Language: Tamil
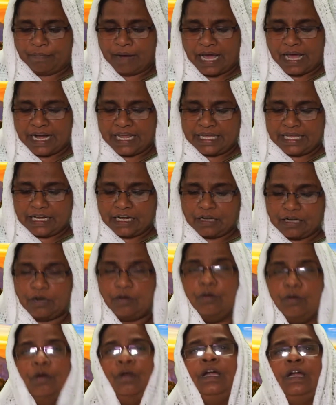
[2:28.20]
தலையில்
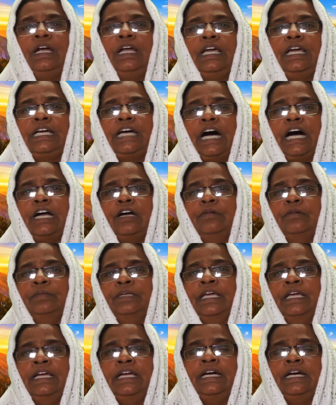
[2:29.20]
உங்களுக்காகவும்
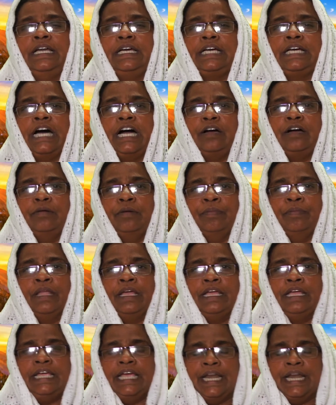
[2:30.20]
எங்களுக்காகவும்
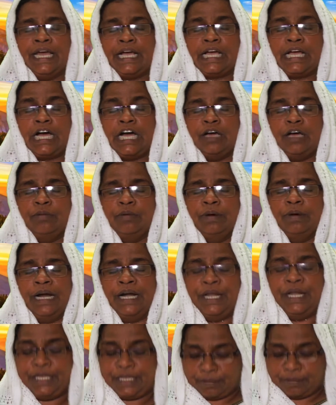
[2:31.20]
எனக்காகவும்
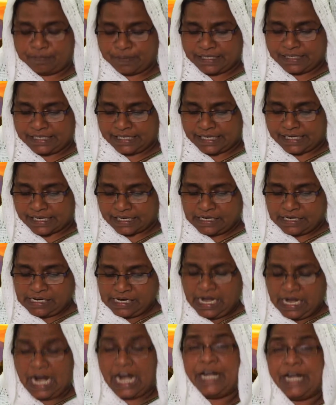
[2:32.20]
அடிக்கப்பட்டார்
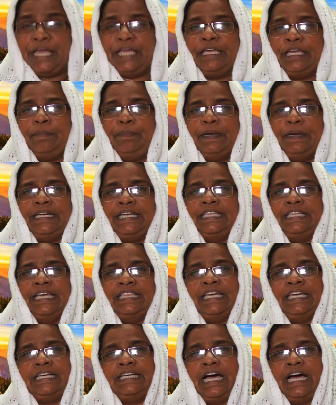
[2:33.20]
அடிக்கப்பட்டது
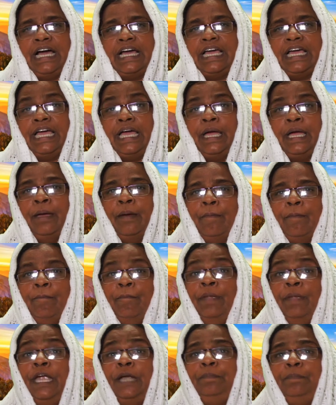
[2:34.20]
எதற்காக
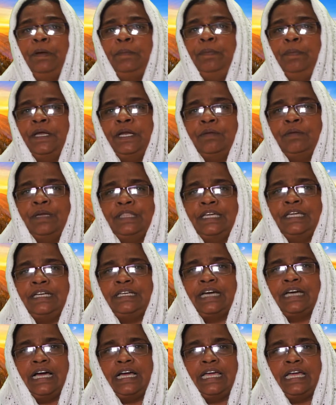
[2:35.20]
மீட்பு
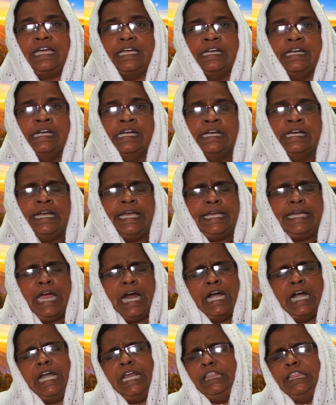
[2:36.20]
பெறுவதற்காக இன்னைக்கு
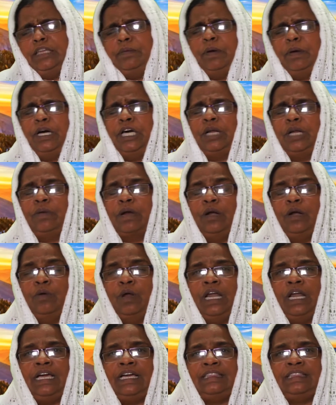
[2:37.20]
அழிந்து போகிறவர்கள்
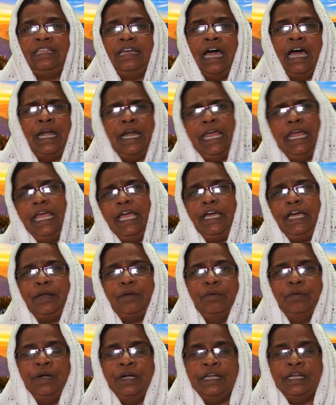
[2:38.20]
உலகத்தில் அநேகர்
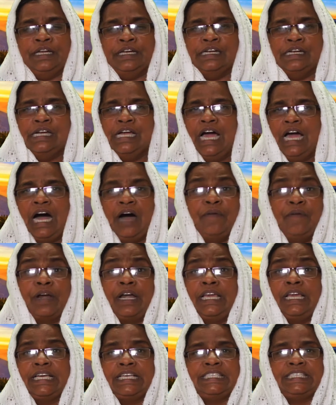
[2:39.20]
உண்டு
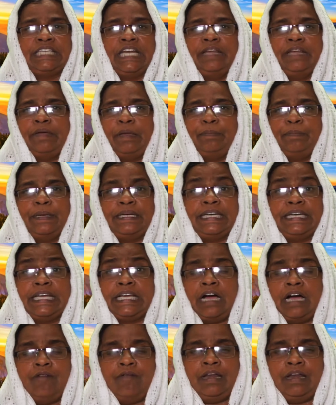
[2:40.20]
அவர்களுக்கு சிலுவை பற்றி
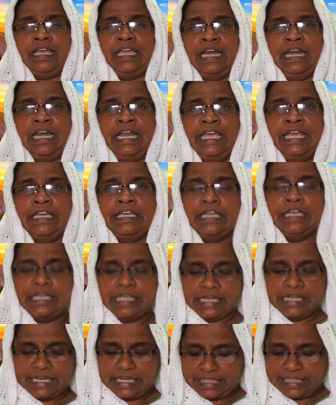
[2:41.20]
கவலை இல்லை
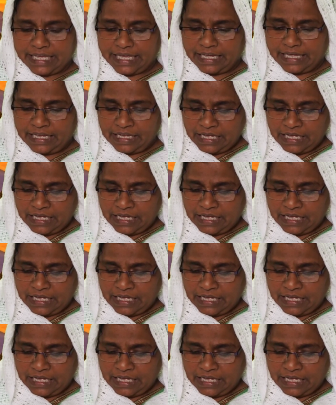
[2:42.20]
இதை